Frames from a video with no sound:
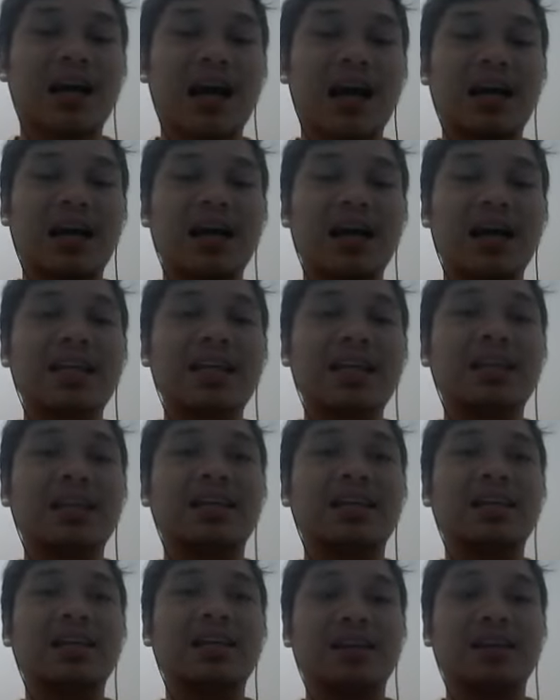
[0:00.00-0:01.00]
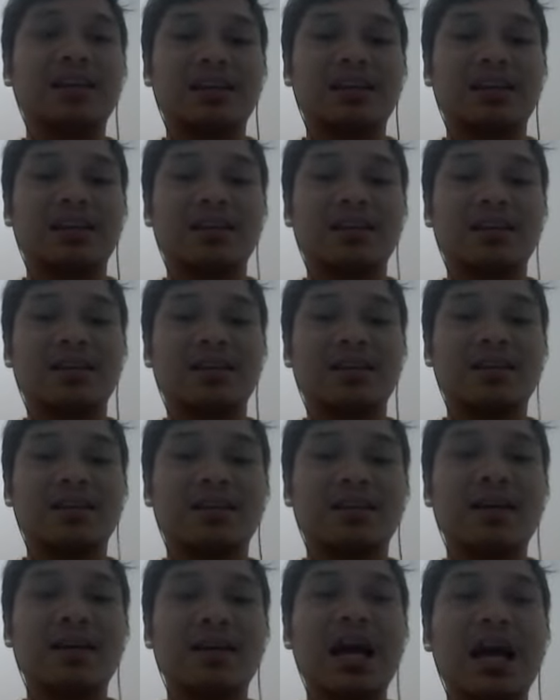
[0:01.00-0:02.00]
Akra ini
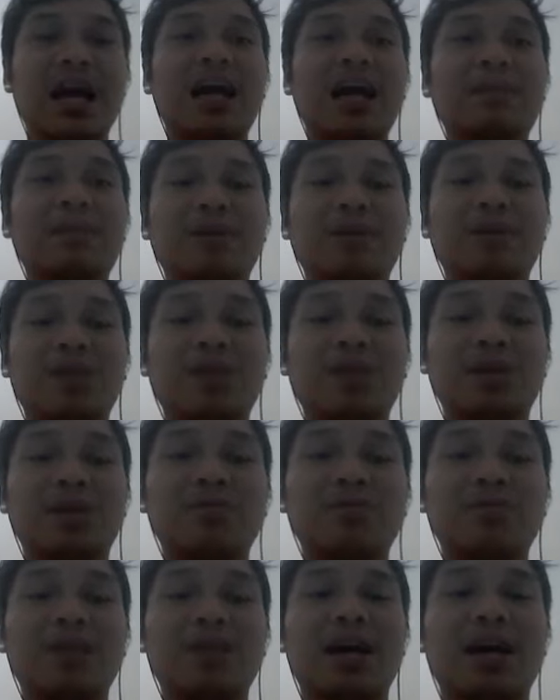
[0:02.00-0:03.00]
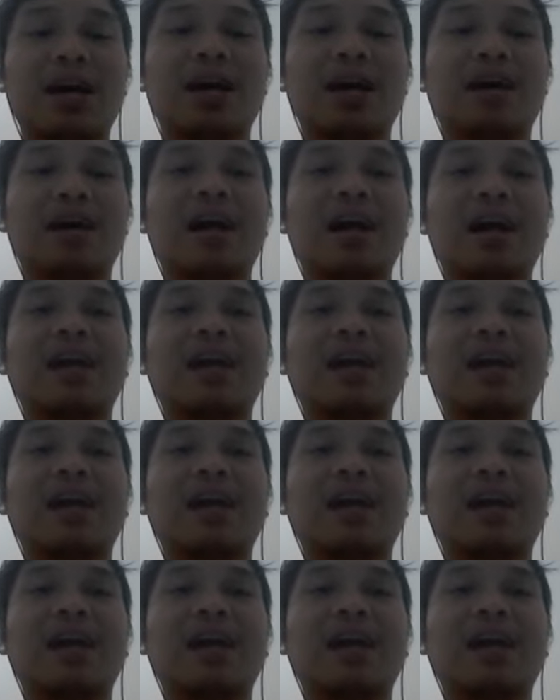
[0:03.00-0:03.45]
akan berkurang juga